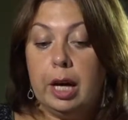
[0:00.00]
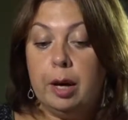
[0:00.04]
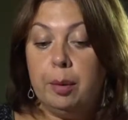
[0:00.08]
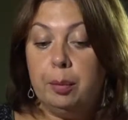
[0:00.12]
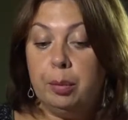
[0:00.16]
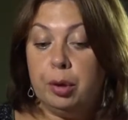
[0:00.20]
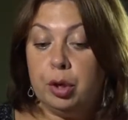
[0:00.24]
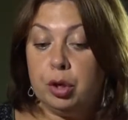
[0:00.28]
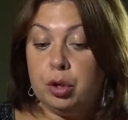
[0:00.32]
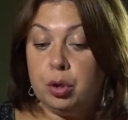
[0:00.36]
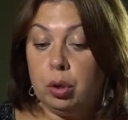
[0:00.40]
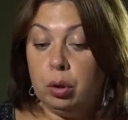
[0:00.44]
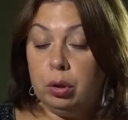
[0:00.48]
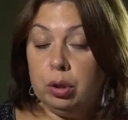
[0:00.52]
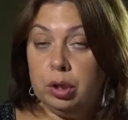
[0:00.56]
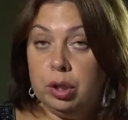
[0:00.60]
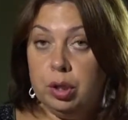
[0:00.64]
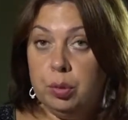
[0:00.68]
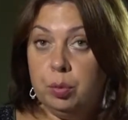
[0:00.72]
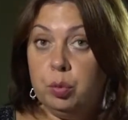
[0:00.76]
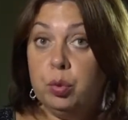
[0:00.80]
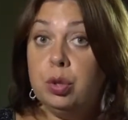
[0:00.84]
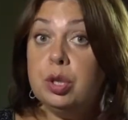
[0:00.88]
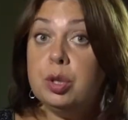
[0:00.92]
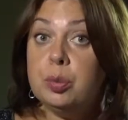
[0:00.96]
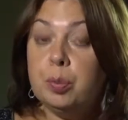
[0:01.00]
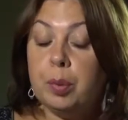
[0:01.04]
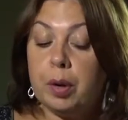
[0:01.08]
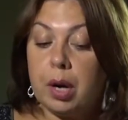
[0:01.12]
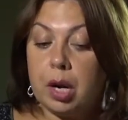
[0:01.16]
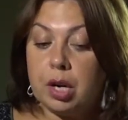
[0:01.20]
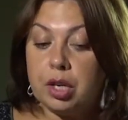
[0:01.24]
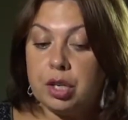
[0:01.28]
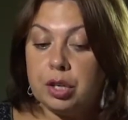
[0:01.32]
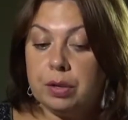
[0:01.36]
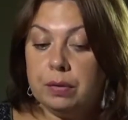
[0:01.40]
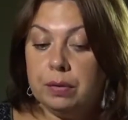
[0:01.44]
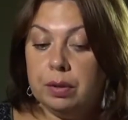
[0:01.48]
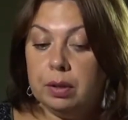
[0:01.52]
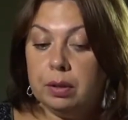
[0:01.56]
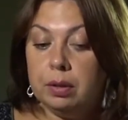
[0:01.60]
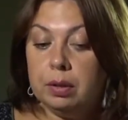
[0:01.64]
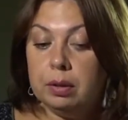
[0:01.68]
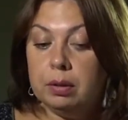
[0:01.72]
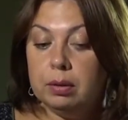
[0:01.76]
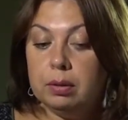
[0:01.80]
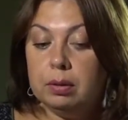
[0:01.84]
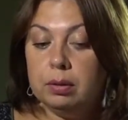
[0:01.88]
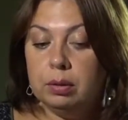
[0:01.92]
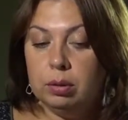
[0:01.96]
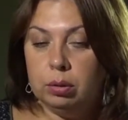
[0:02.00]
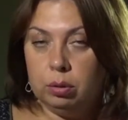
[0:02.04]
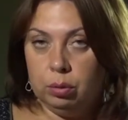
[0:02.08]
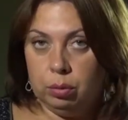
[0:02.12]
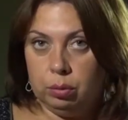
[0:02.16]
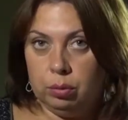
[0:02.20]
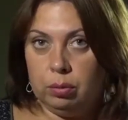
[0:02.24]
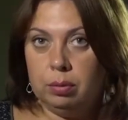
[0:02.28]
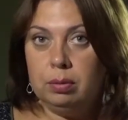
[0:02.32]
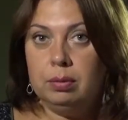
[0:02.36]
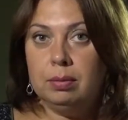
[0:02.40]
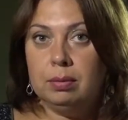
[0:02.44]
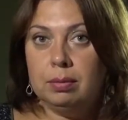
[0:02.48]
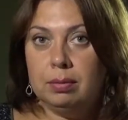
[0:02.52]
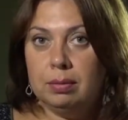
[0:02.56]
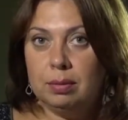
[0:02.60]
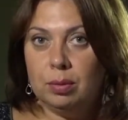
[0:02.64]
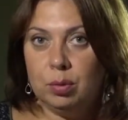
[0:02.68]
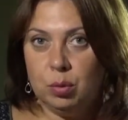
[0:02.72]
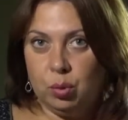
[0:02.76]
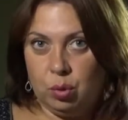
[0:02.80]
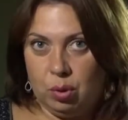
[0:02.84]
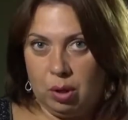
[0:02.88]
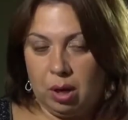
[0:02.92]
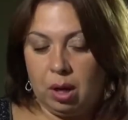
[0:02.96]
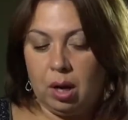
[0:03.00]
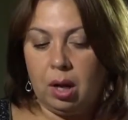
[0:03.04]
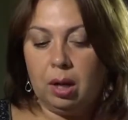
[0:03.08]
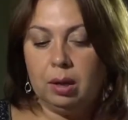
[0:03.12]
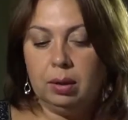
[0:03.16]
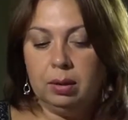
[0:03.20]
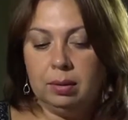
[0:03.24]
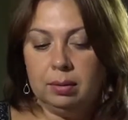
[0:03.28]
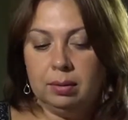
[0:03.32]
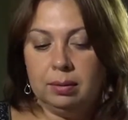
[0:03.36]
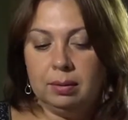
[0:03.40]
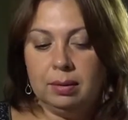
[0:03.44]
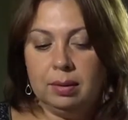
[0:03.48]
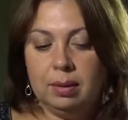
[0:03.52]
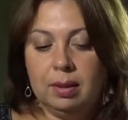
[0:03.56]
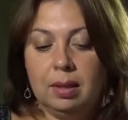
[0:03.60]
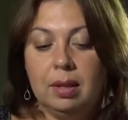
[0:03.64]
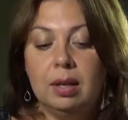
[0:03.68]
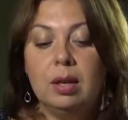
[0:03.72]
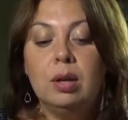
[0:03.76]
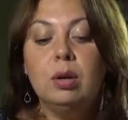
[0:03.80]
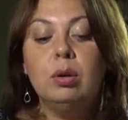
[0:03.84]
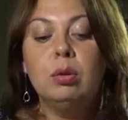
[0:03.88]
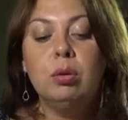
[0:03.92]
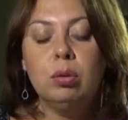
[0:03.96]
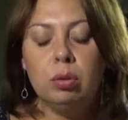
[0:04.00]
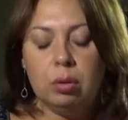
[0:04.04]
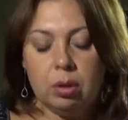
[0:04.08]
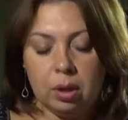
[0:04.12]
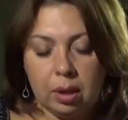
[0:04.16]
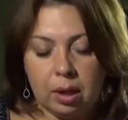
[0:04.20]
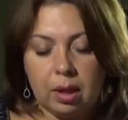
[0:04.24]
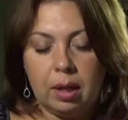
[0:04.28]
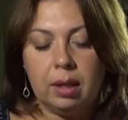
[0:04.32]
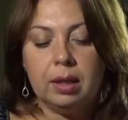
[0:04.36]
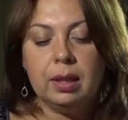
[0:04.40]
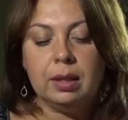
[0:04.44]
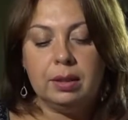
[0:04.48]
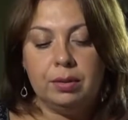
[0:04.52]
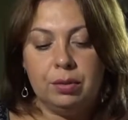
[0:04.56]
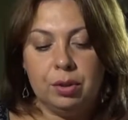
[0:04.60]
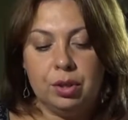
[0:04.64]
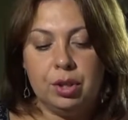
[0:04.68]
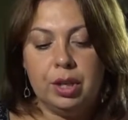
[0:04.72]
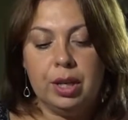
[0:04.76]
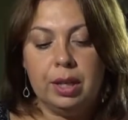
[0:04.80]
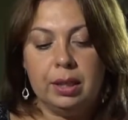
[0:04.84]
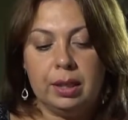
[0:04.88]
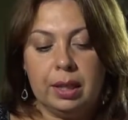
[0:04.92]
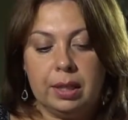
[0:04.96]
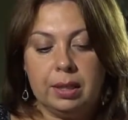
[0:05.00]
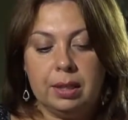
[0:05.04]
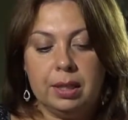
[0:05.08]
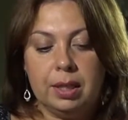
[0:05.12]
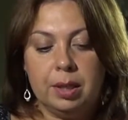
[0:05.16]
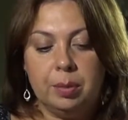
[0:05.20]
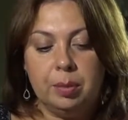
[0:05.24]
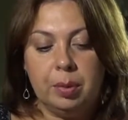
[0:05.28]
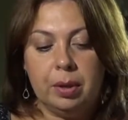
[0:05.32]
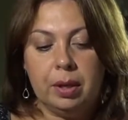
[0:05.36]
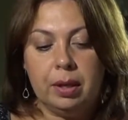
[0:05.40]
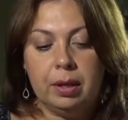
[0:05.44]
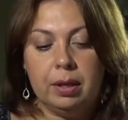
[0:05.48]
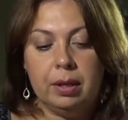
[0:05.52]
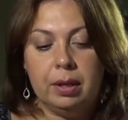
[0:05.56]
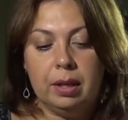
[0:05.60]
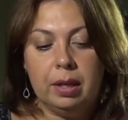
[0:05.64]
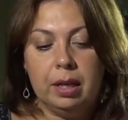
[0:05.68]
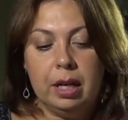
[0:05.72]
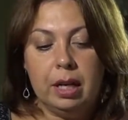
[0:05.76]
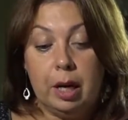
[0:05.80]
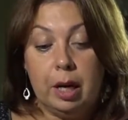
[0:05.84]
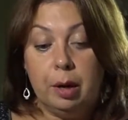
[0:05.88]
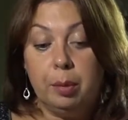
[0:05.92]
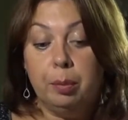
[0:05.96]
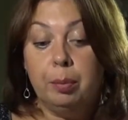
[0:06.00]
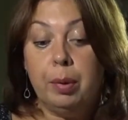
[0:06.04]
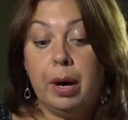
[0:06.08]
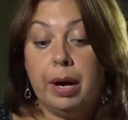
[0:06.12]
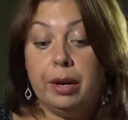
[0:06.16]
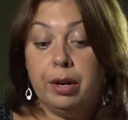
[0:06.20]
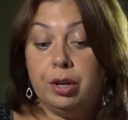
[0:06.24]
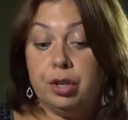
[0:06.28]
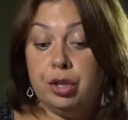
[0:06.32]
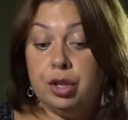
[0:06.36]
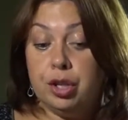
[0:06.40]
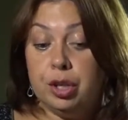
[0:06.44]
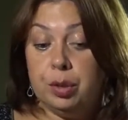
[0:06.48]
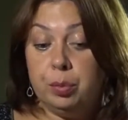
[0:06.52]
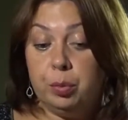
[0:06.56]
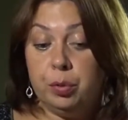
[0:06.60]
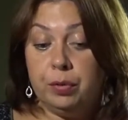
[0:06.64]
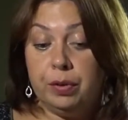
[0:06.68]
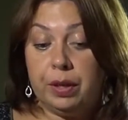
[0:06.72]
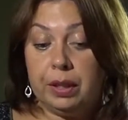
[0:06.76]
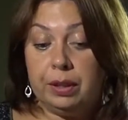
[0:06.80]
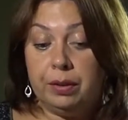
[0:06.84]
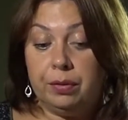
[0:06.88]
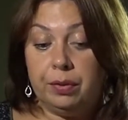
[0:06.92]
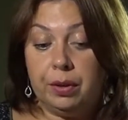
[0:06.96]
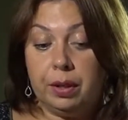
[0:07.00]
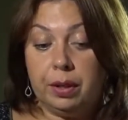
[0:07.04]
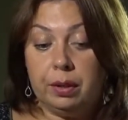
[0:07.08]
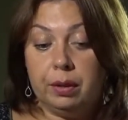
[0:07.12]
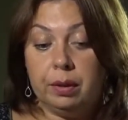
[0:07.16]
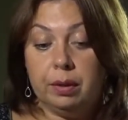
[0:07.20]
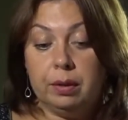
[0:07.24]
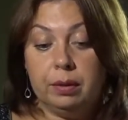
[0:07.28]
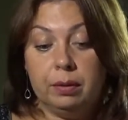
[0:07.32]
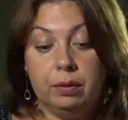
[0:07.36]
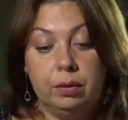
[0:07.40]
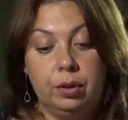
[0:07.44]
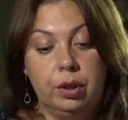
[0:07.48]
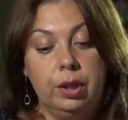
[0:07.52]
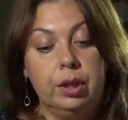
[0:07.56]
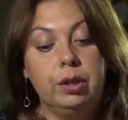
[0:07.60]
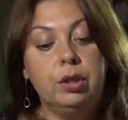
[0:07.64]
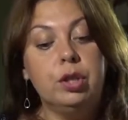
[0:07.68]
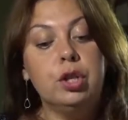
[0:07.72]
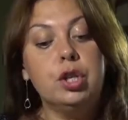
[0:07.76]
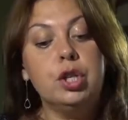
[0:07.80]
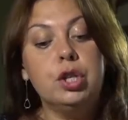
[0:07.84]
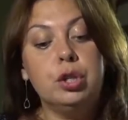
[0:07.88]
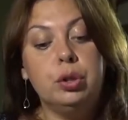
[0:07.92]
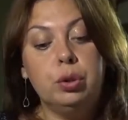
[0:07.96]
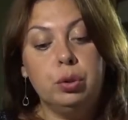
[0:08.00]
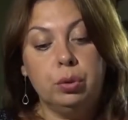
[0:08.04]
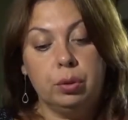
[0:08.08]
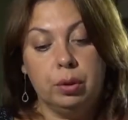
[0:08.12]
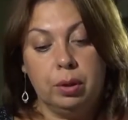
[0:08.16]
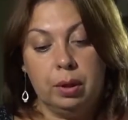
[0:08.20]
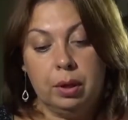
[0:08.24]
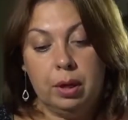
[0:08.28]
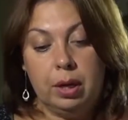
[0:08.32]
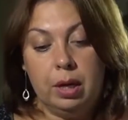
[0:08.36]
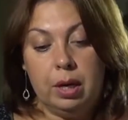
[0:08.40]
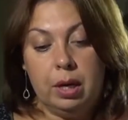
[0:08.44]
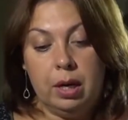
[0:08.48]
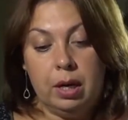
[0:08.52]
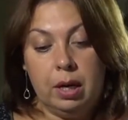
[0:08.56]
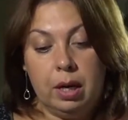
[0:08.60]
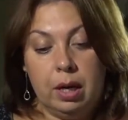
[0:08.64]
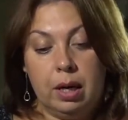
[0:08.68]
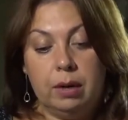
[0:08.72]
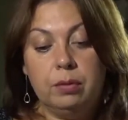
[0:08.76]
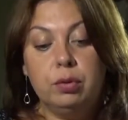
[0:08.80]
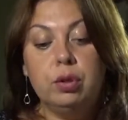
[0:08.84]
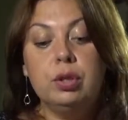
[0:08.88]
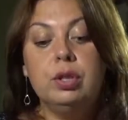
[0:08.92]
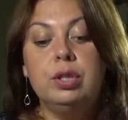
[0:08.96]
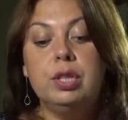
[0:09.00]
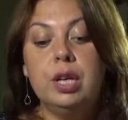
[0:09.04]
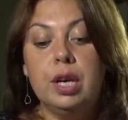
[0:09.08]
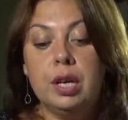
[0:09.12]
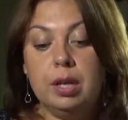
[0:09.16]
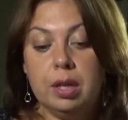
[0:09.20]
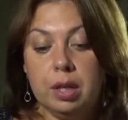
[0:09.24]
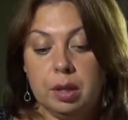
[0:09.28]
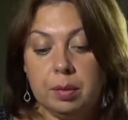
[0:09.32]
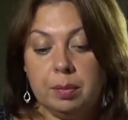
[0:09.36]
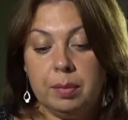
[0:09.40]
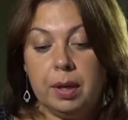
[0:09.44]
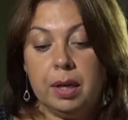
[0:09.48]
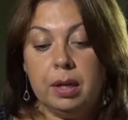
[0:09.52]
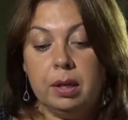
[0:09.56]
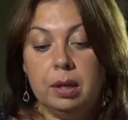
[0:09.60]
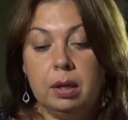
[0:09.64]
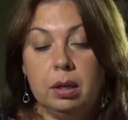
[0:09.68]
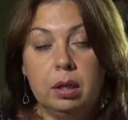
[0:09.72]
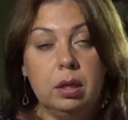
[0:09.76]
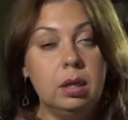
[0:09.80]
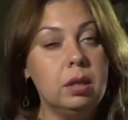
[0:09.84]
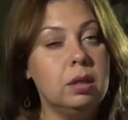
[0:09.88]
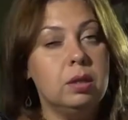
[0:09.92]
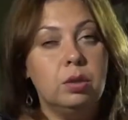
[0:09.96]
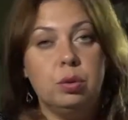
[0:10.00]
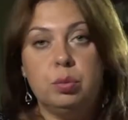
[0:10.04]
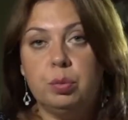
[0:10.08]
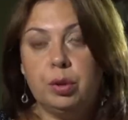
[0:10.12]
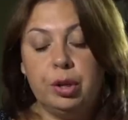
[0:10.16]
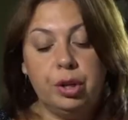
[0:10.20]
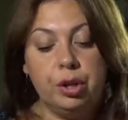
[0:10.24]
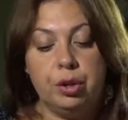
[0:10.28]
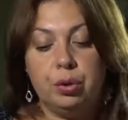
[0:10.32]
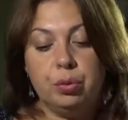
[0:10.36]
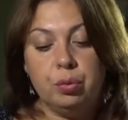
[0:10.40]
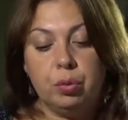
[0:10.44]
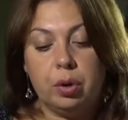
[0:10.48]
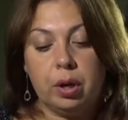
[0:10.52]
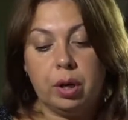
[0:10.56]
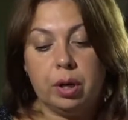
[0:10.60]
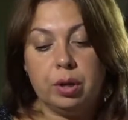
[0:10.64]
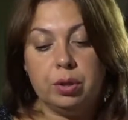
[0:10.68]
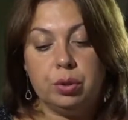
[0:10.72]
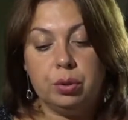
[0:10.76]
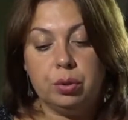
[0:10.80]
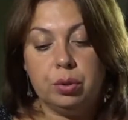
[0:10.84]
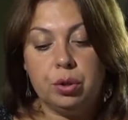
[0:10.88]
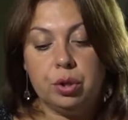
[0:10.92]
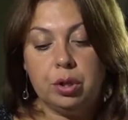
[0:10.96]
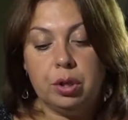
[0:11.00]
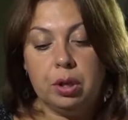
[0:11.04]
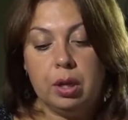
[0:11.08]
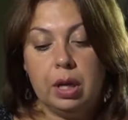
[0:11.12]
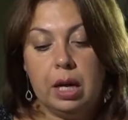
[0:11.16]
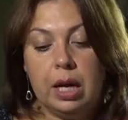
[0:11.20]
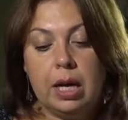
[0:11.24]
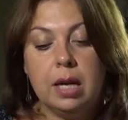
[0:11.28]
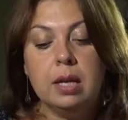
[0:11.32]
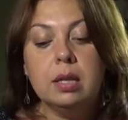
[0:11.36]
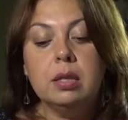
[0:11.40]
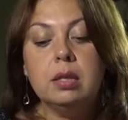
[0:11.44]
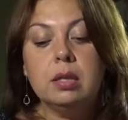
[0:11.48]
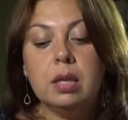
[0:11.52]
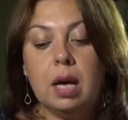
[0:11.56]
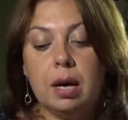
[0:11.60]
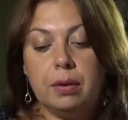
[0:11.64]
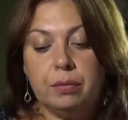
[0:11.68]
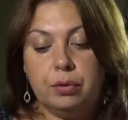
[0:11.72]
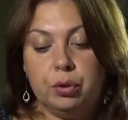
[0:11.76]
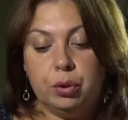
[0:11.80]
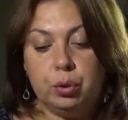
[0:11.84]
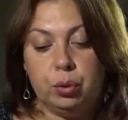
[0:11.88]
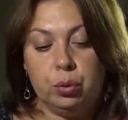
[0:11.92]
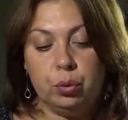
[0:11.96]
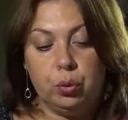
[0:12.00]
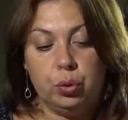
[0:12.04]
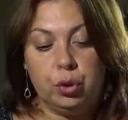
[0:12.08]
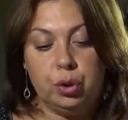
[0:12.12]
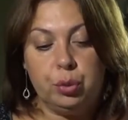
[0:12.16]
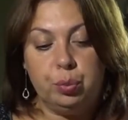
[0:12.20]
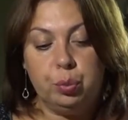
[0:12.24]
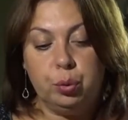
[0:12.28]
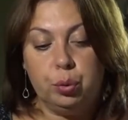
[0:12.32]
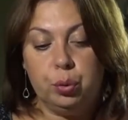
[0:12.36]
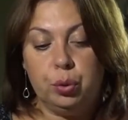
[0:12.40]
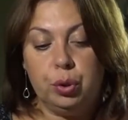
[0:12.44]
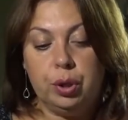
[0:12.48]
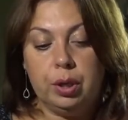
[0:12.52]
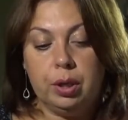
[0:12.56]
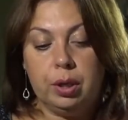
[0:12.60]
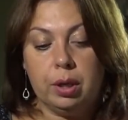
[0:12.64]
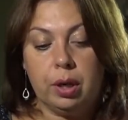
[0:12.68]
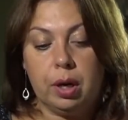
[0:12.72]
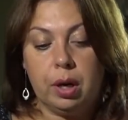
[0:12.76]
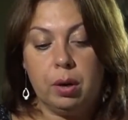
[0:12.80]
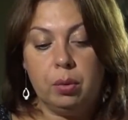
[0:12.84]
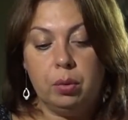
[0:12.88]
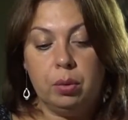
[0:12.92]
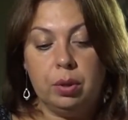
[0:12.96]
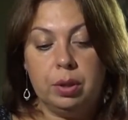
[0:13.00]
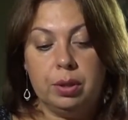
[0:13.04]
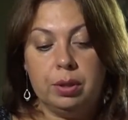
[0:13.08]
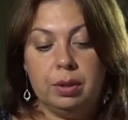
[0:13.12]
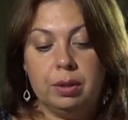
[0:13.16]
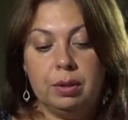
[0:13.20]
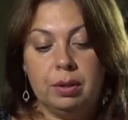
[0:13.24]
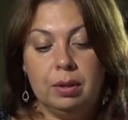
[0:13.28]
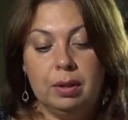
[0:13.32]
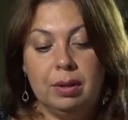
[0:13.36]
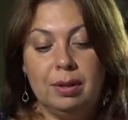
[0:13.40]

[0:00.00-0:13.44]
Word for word: Пришел к нему и спрашивает. «Ну, «Украл?» «Украл», – отвечает Антипка. Барин же ему в ответ. «Да это что? А вот денег моих хоть умри не украдешь. Сам всю ночь буду их караулить».